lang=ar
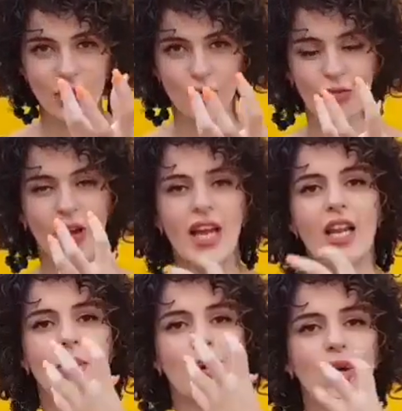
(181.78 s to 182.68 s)
زي التفاحه
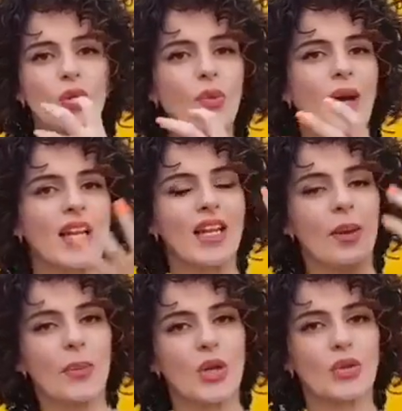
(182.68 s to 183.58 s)
اللي بقول لكم عليها
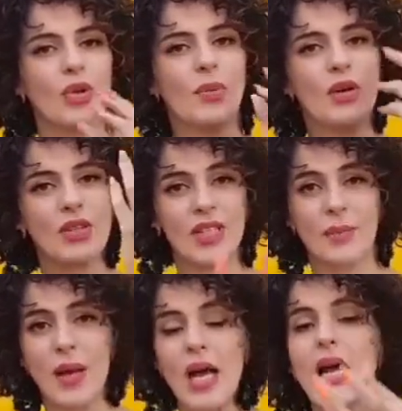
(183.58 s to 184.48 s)
لما نقطمها
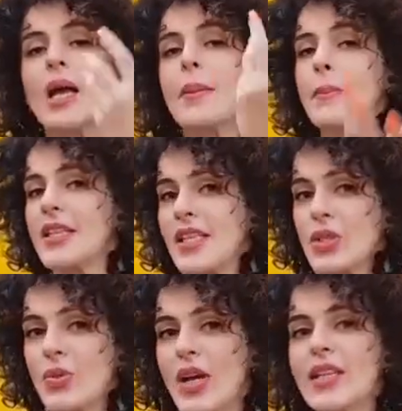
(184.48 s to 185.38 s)
ونسيبها
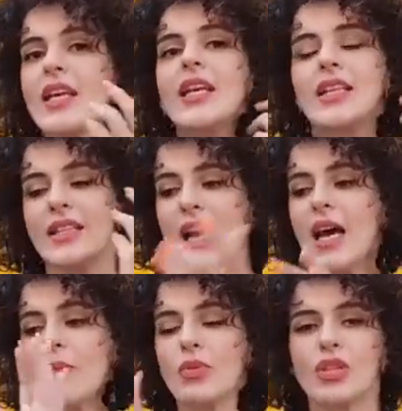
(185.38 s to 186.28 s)
بتسود
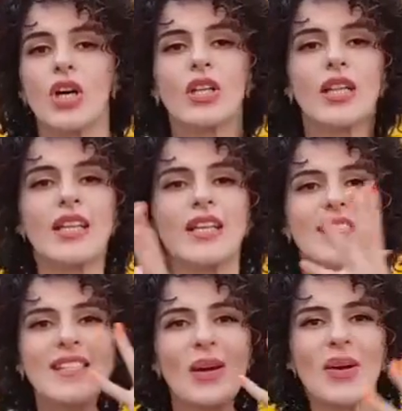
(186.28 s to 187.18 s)
ده مضاد
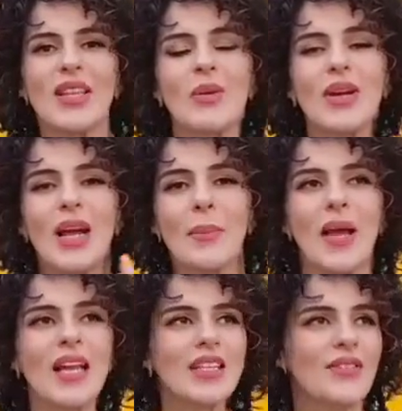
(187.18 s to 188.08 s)
للسواد او
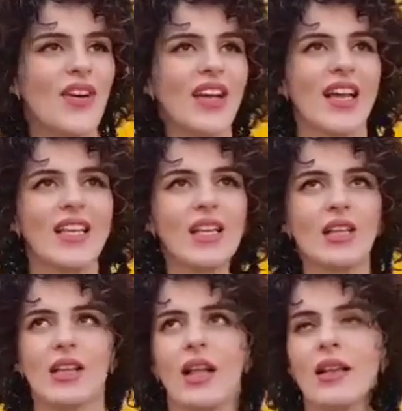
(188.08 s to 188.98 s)
الغمقان فجاه
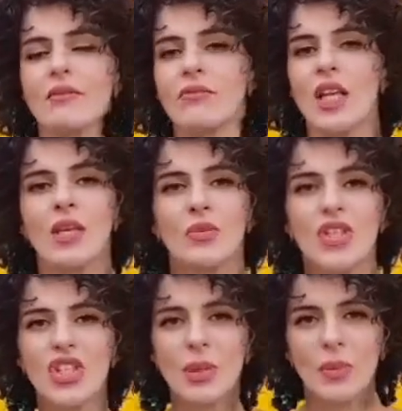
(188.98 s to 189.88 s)
كده تلاقي
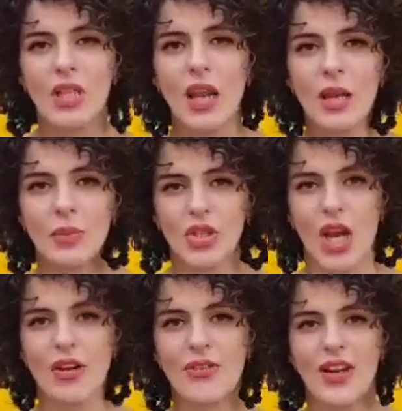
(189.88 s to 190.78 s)
وشك مضل مش
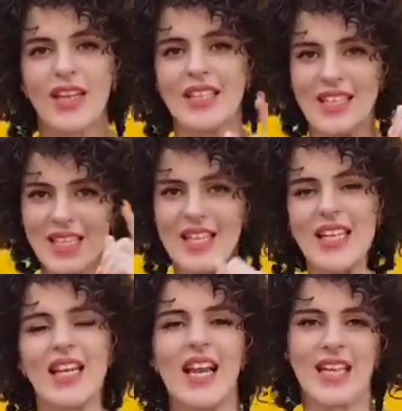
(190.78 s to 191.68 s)
عارفه ليه
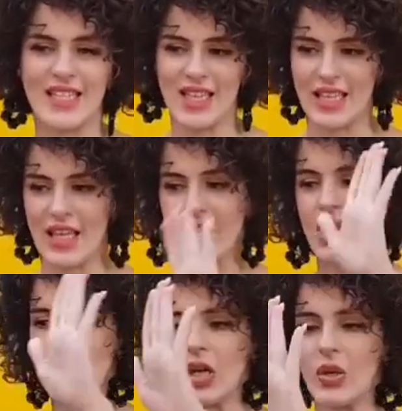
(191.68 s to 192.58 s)
دي الاكسده
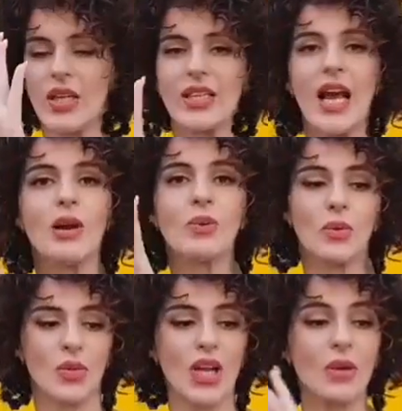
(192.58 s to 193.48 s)
اوكي ده
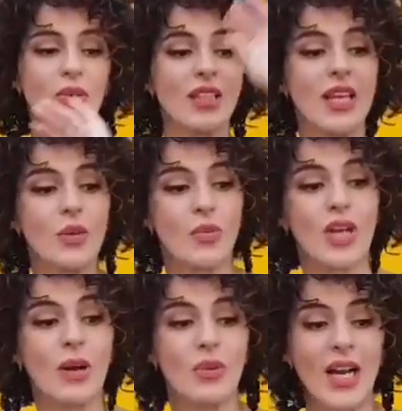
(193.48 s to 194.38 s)
اول مكون تاني
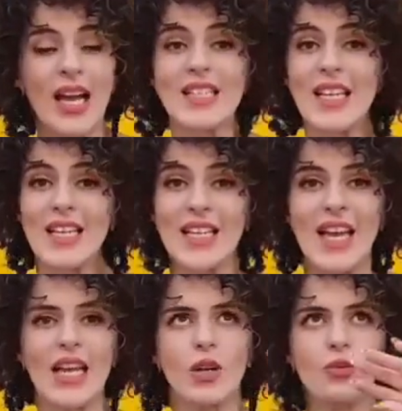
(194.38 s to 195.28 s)
مكون عسل
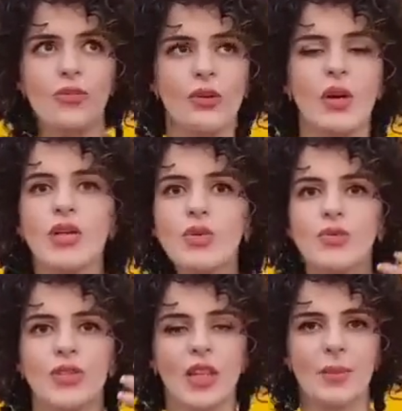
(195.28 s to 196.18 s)
النحل وفوائده
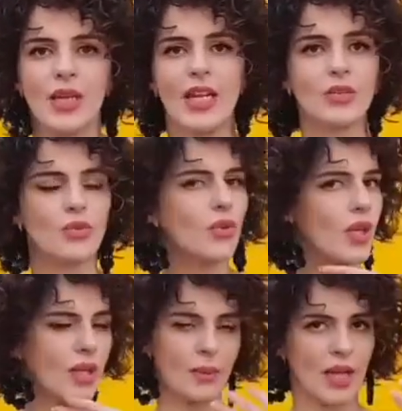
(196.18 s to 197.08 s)
وفيتاميناته
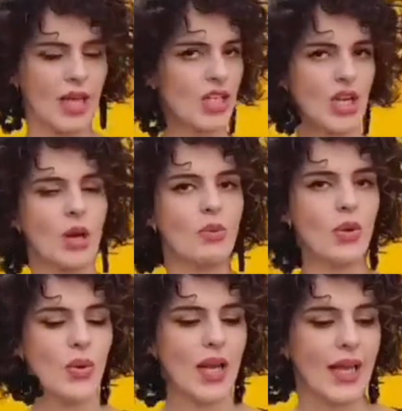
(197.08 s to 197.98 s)
اللي ملهاش
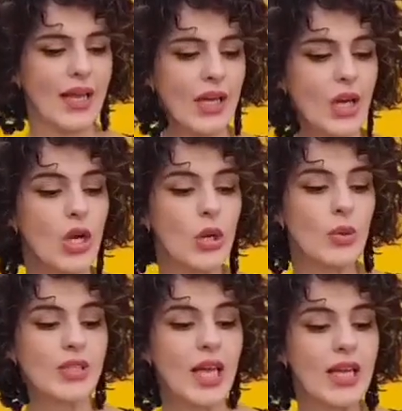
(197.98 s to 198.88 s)
اول ولا اخر
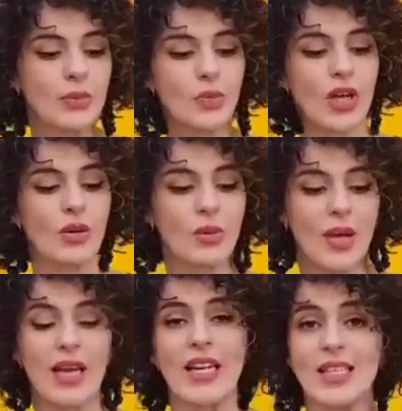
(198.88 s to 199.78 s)
وتالت مكون
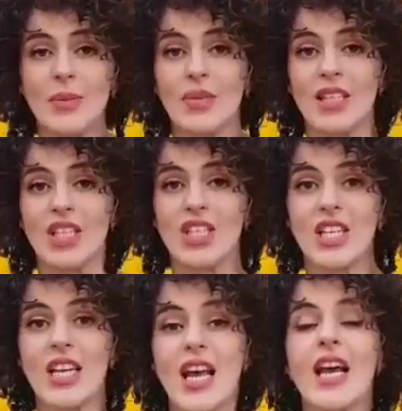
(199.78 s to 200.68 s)
معانا زبده
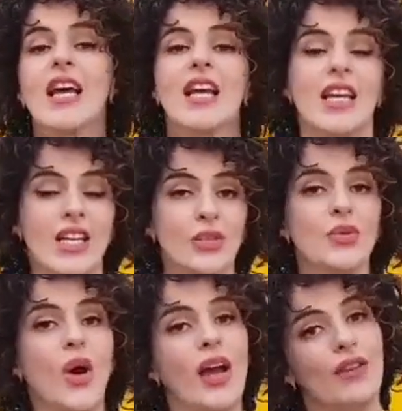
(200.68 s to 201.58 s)
الشيا اللي
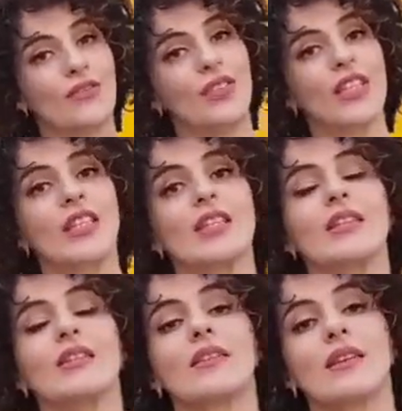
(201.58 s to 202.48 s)
انتوا
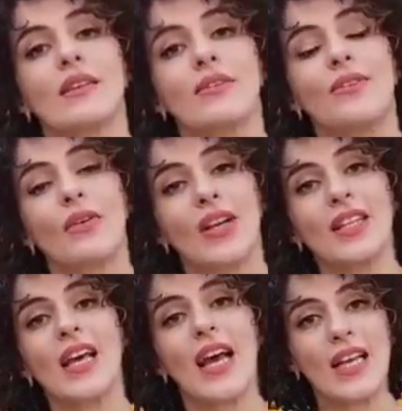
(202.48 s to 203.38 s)
عارفين آه،
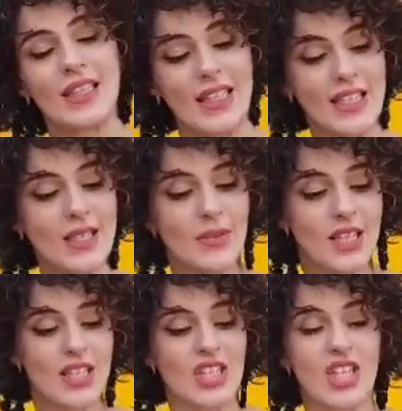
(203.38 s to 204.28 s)
فوائدها قد ايه
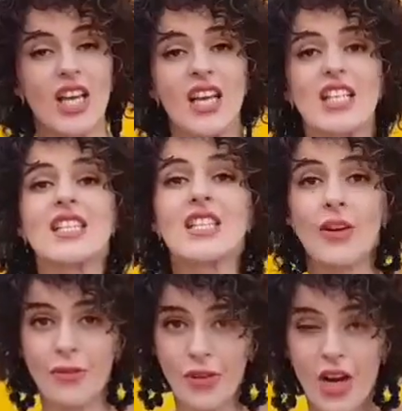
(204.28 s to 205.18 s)
زبده الشيا
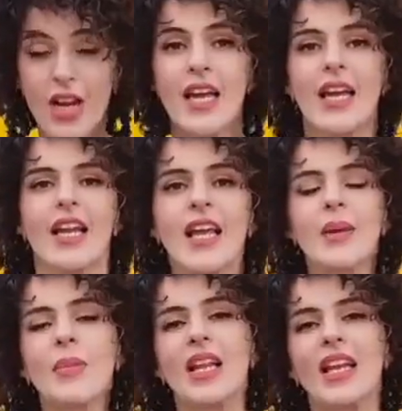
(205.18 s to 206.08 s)
الصفراء اللي
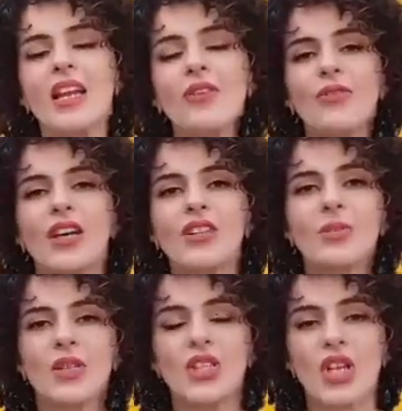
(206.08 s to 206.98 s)
هي مليانه
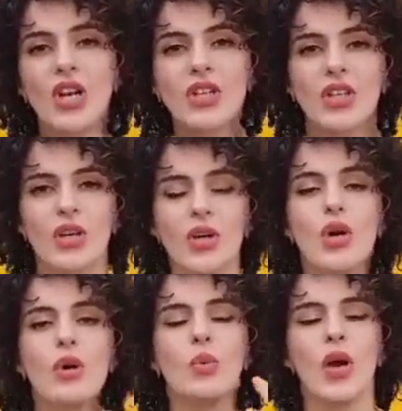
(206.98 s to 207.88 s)
فيتامينز اكتر
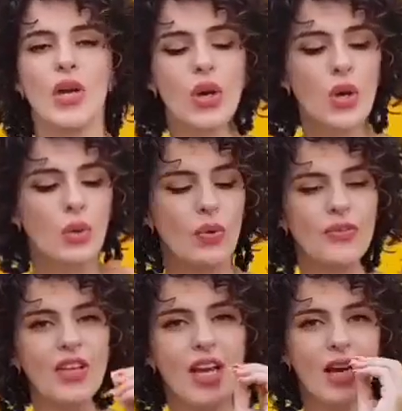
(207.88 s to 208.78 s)
ورو
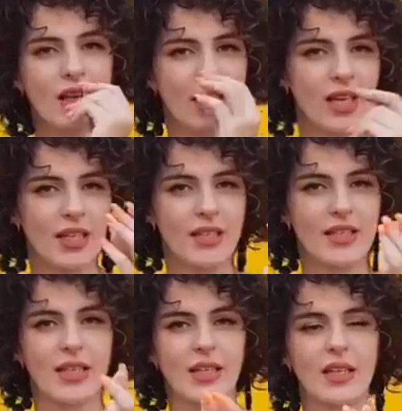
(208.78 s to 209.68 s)
وفيها ريحه
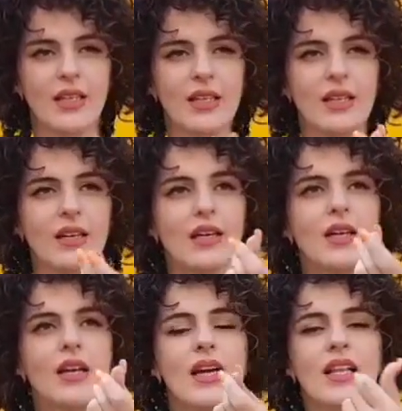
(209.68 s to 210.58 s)

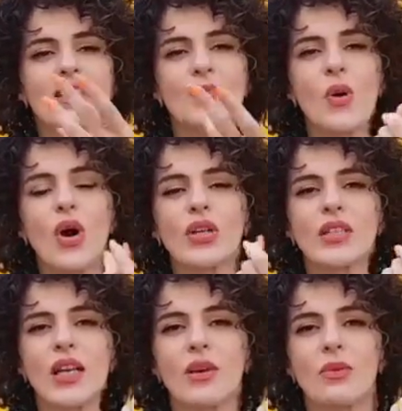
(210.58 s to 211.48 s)

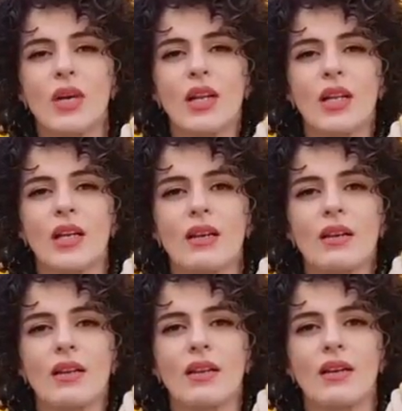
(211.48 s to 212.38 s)
السموكت او آه،
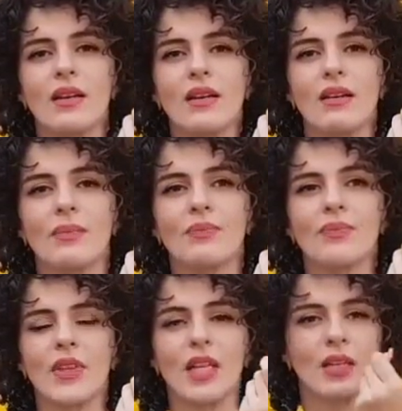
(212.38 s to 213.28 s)

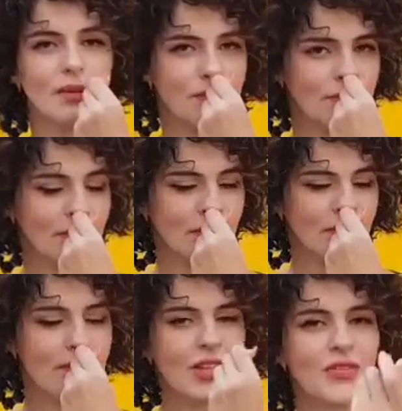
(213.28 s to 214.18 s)
آه،
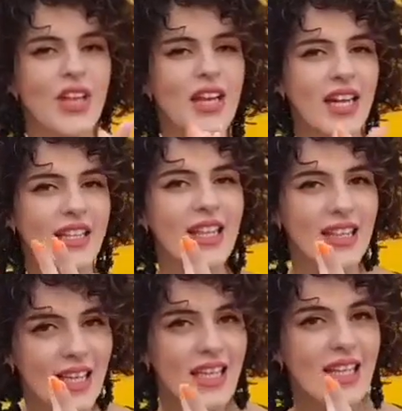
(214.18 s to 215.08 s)
فيها ريحه
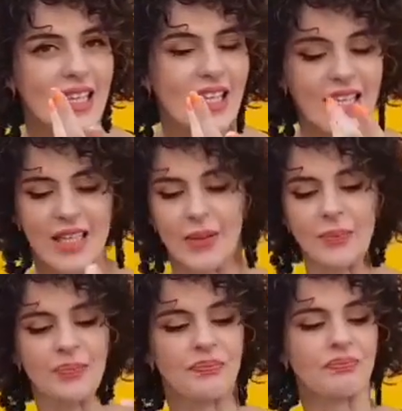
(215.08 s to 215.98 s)
تدخين كده